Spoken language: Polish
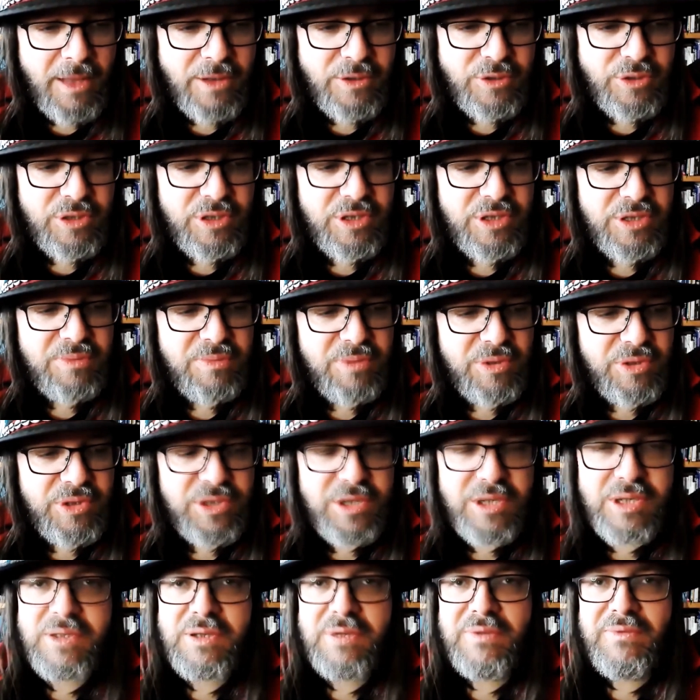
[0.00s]
czy też może
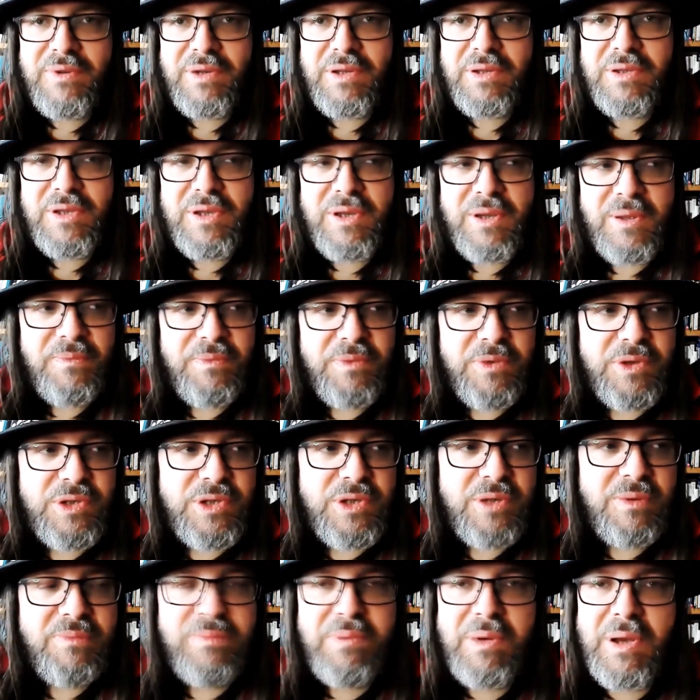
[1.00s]
jest odwrotnie,
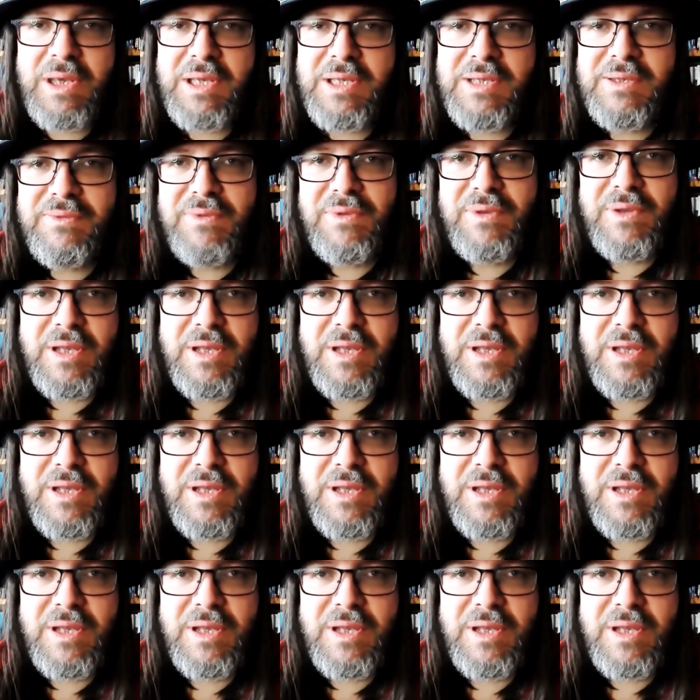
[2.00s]
że państwo